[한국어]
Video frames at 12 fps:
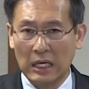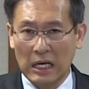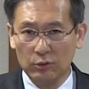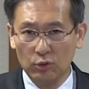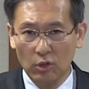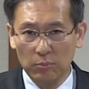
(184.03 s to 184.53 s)

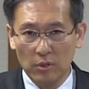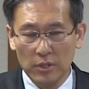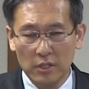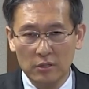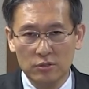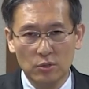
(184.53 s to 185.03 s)

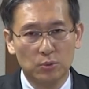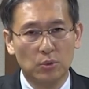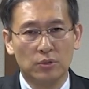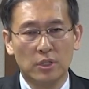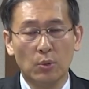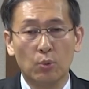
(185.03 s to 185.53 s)
가둬버리는
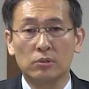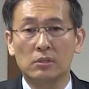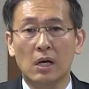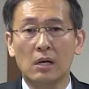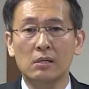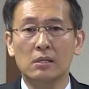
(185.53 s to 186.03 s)
성도들이
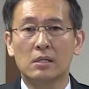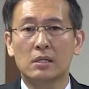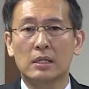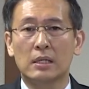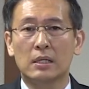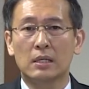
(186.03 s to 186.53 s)
오늘날
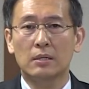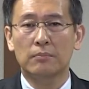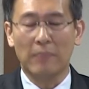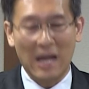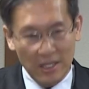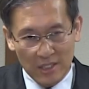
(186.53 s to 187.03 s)

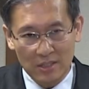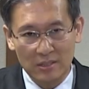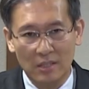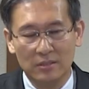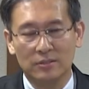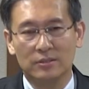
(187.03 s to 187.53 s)
많이
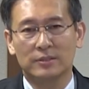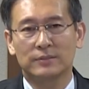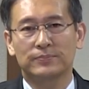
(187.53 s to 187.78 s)
있다는 거예요.